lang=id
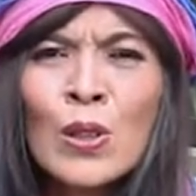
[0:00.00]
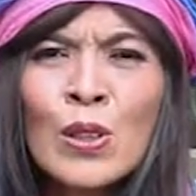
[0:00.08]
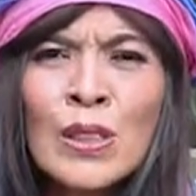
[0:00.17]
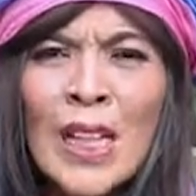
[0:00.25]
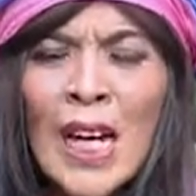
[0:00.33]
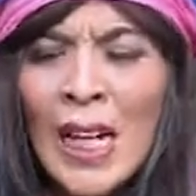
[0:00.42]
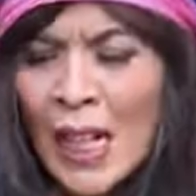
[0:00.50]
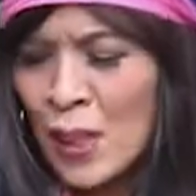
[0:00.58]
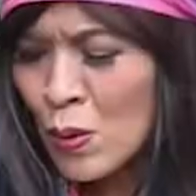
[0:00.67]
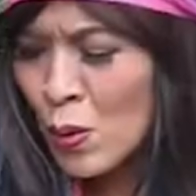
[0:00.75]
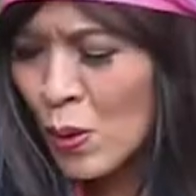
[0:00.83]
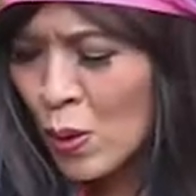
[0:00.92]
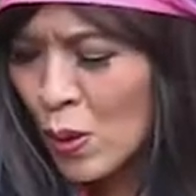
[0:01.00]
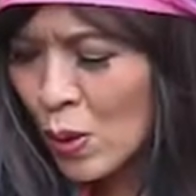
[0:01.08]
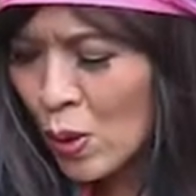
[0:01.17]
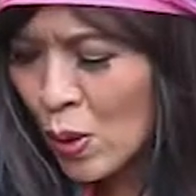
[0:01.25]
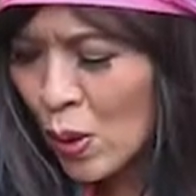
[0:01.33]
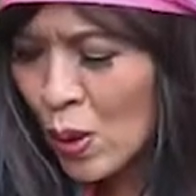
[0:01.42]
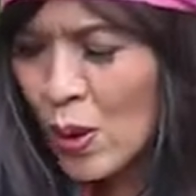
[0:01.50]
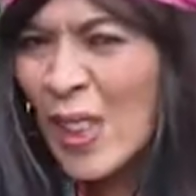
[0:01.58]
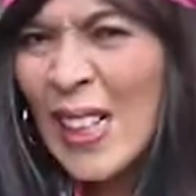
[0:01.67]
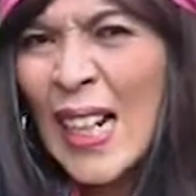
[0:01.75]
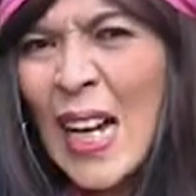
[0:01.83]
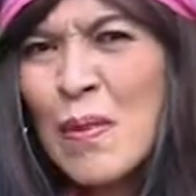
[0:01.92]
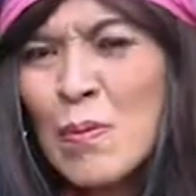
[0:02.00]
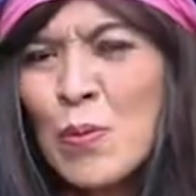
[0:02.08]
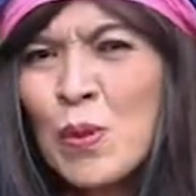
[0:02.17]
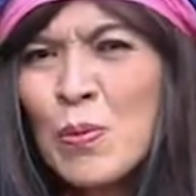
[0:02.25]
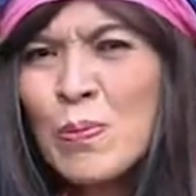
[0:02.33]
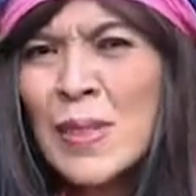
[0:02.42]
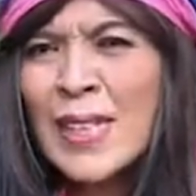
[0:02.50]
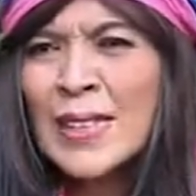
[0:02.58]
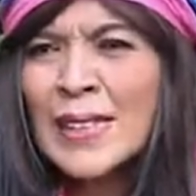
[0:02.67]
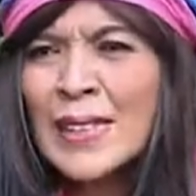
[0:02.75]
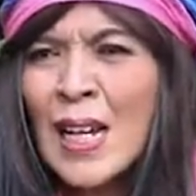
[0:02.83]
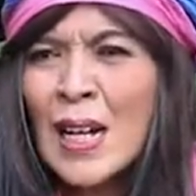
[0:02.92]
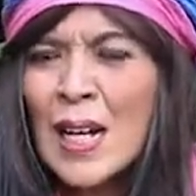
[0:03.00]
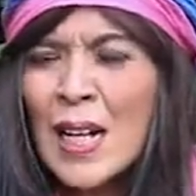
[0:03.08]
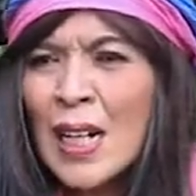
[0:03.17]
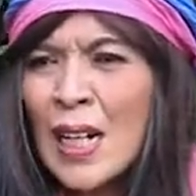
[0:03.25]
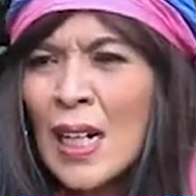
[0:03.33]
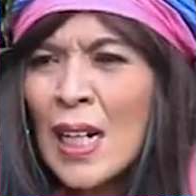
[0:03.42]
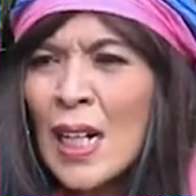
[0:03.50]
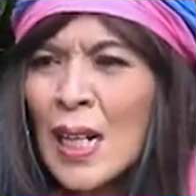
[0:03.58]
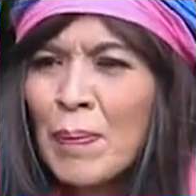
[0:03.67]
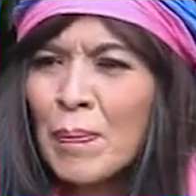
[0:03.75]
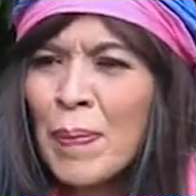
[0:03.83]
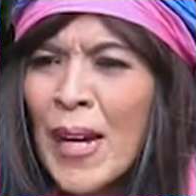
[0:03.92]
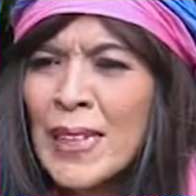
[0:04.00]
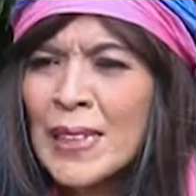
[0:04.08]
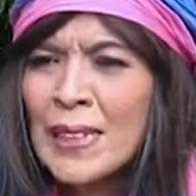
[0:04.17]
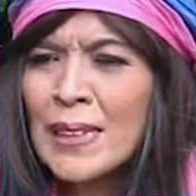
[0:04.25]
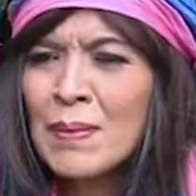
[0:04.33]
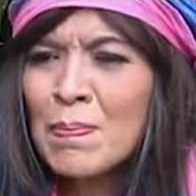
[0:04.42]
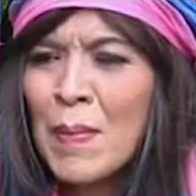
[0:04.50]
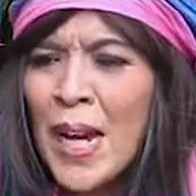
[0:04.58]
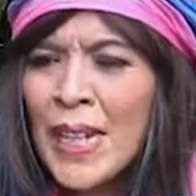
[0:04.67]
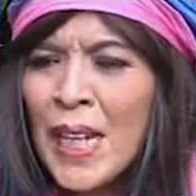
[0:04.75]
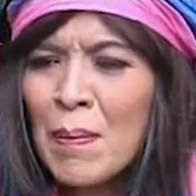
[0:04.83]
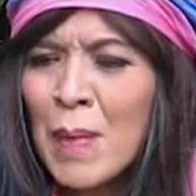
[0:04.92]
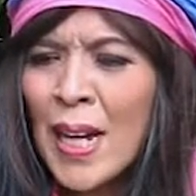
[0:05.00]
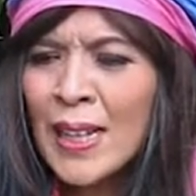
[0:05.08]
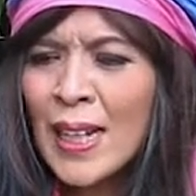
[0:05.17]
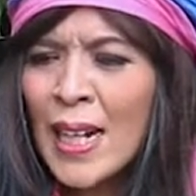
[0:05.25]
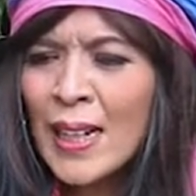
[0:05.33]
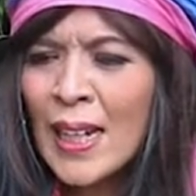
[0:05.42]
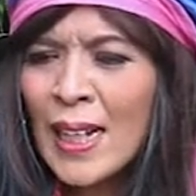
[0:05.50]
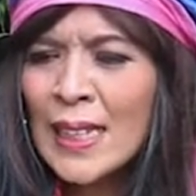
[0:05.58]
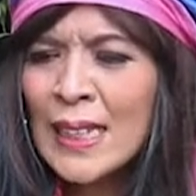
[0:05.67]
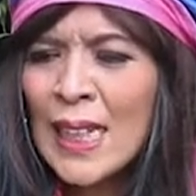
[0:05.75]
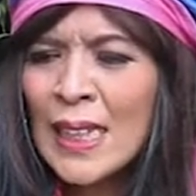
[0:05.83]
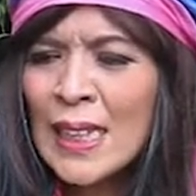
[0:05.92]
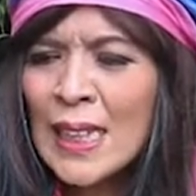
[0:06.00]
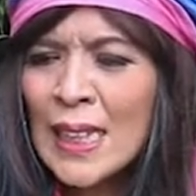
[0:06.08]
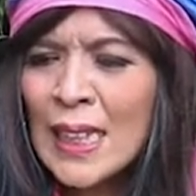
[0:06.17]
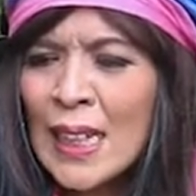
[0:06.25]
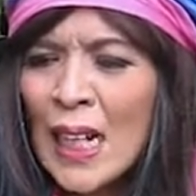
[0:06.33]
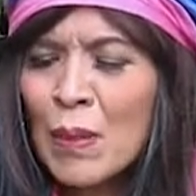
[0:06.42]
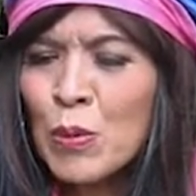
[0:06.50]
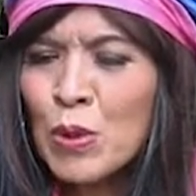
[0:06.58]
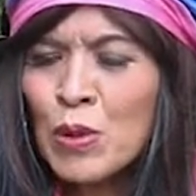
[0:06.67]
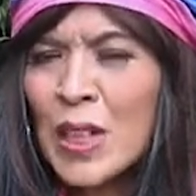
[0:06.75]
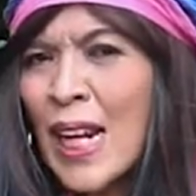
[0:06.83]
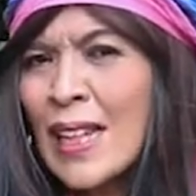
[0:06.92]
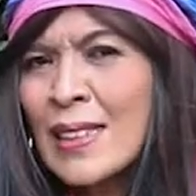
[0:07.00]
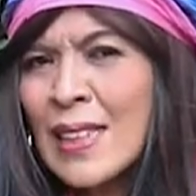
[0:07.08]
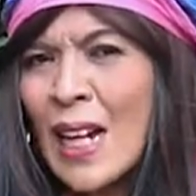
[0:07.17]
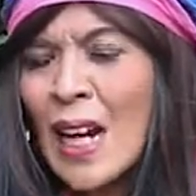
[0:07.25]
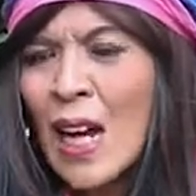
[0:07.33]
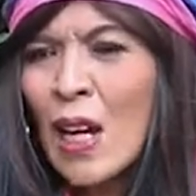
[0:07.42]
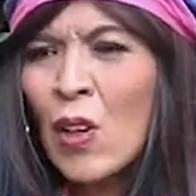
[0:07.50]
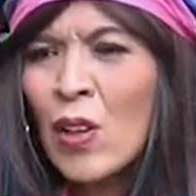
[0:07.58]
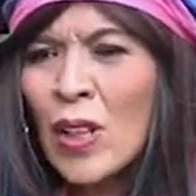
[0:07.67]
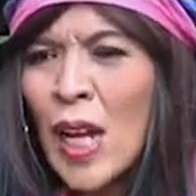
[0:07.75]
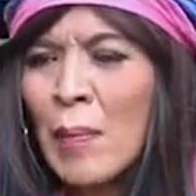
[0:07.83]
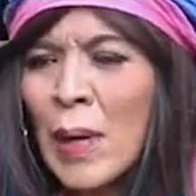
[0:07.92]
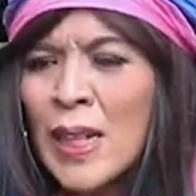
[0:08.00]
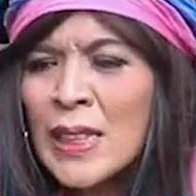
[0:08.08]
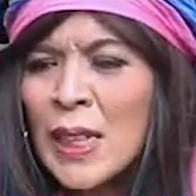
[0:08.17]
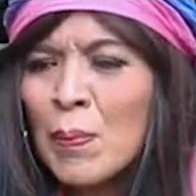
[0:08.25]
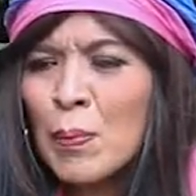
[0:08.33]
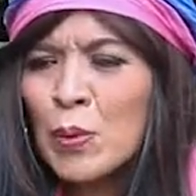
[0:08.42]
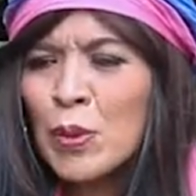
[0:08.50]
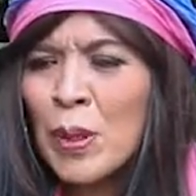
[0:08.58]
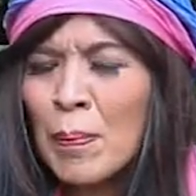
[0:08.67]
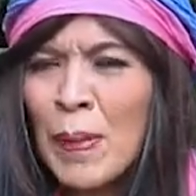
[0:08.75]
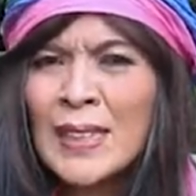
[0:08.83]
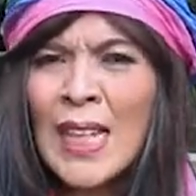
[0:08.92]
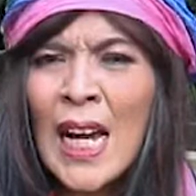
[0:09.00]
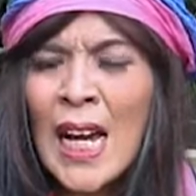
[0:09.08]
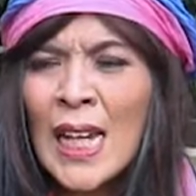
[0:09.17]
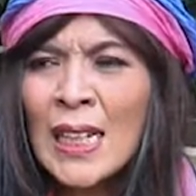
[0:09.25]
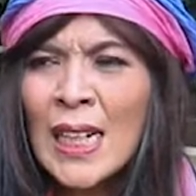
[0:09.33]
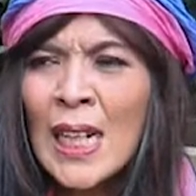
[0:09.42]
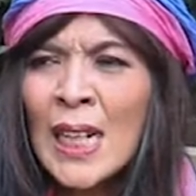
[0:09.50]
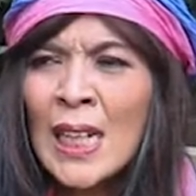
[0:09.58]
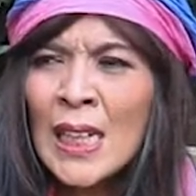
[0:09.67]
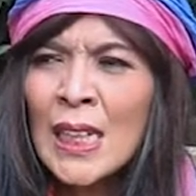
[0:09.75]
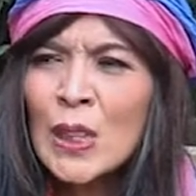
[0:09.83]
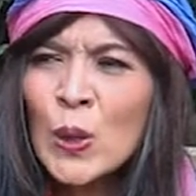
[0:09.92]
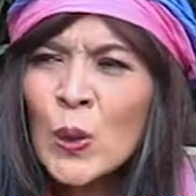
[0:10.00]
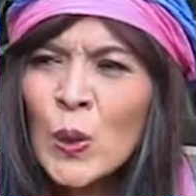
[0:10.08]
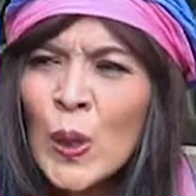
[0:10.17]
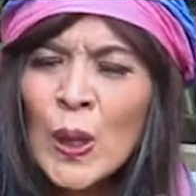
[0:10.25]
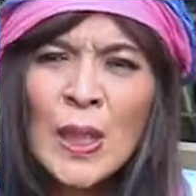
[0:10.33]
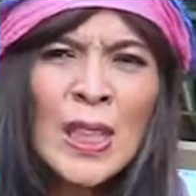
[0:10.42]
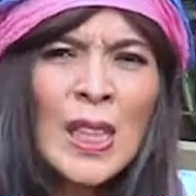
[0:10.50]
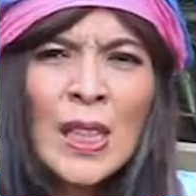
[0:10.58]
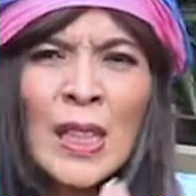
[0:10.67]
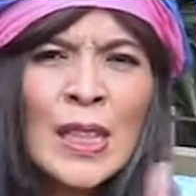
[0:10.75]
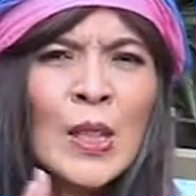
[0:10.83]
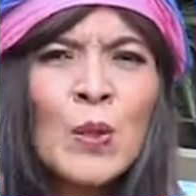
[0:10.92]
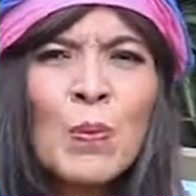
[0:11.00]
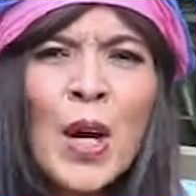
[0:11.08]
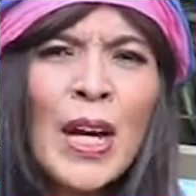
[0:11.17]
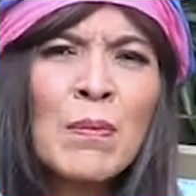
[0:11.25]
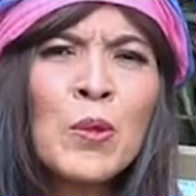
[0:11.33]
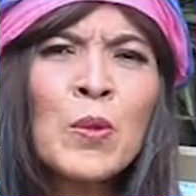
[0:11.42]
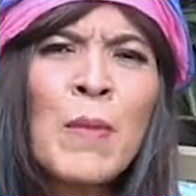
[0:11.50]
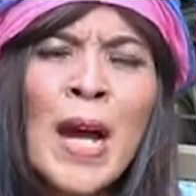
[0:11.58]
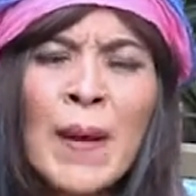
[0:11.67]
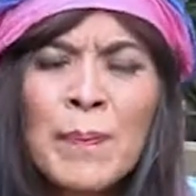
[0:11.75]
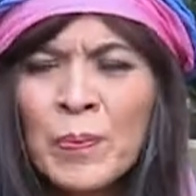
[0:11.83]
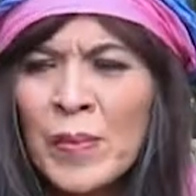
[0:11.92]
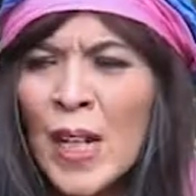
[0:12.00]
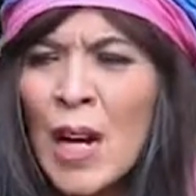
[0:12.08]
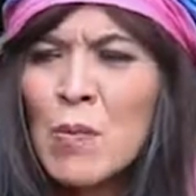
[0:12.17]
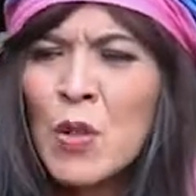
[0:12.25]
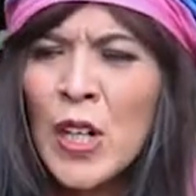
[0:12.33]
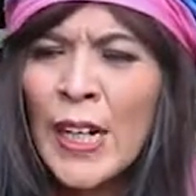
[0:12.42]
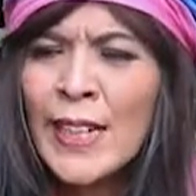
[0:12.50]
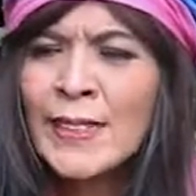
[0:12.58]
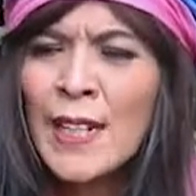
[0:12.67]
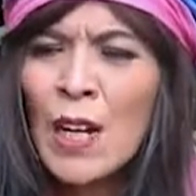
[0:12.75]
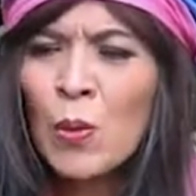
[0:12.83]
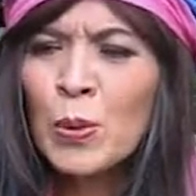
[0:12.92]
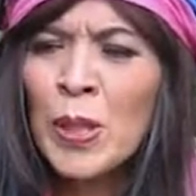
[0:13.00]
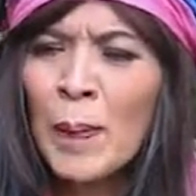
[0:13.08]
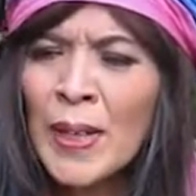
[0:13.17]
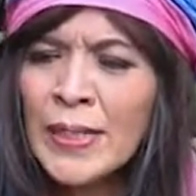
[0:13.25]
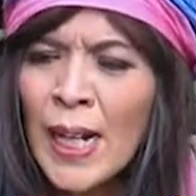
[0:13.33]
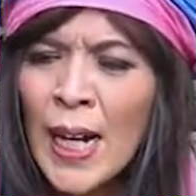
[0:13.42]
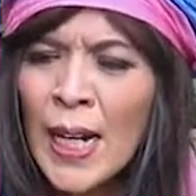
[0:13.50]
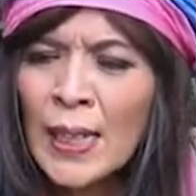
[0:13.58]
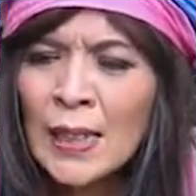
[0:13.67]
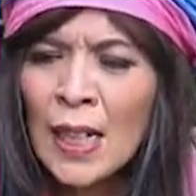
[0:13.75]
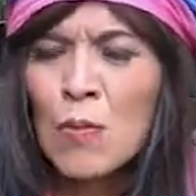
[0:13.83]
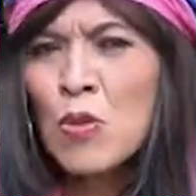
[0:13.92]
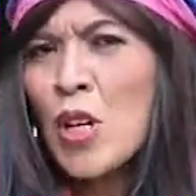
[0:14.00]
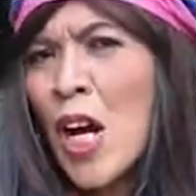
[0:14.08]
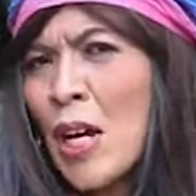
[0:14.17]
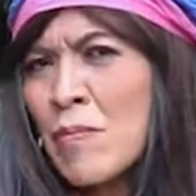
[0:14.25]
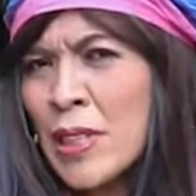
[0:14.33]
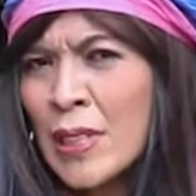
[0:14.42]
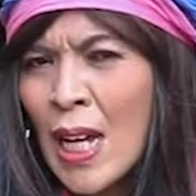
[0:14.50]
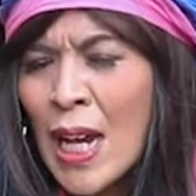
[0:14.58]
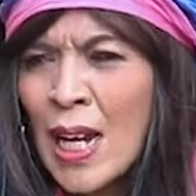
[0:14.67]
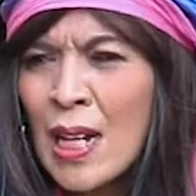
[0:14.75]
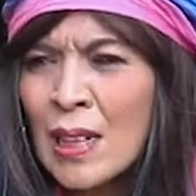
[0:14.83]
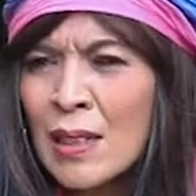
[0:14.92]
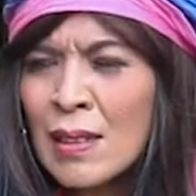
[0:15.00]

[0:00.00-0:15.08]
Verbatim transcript: Usahakan untuk kamu bisa ngelepas bayang-bayang yang istilahnya gini. Kamu tuh ngerasa kalau namanya punya pasangan itu hidupmu akan berubah kamu ngerasa kalau punya pasangan kamu nggak bisa